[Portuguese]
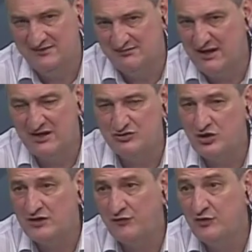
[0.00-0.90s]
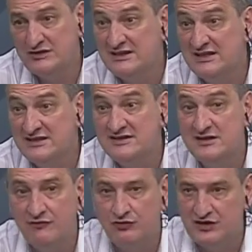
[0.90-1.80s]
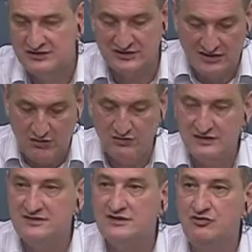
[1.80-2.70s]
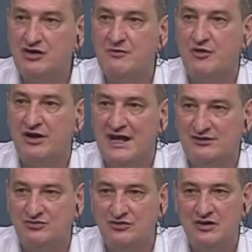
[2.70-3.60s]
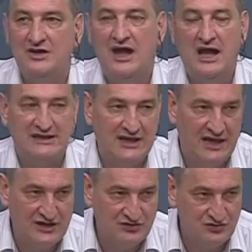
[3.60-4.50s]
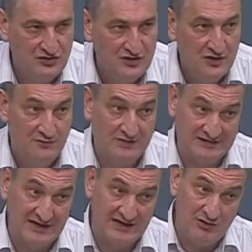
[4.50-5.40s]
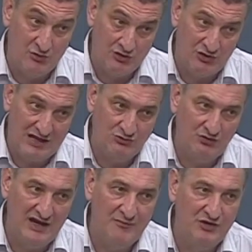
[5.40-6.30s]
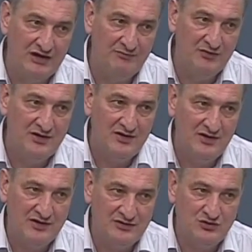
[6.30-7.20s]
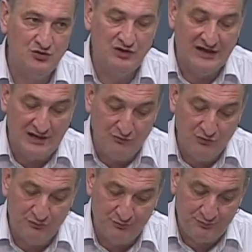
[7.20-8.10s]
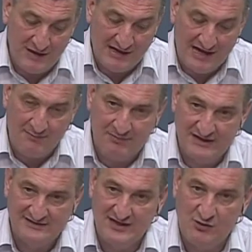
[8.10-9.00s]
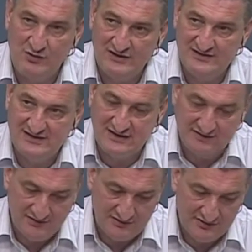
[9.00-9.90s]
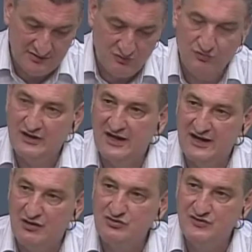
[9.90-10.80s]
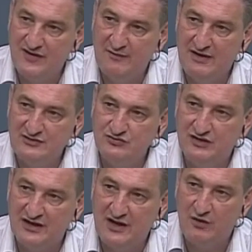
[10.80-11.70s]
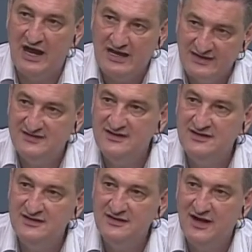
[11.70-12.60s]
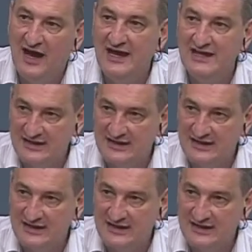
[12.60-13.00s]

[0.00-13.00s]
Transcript: É, só se fosse decisivo. Decisão, decisão de campeonato, até acho. Mas aí tem o outro lado do Grêmio, né? Se o Grêmio pegar pela sequência um Grenal, tiver mais um Grenal, aí sim, aí é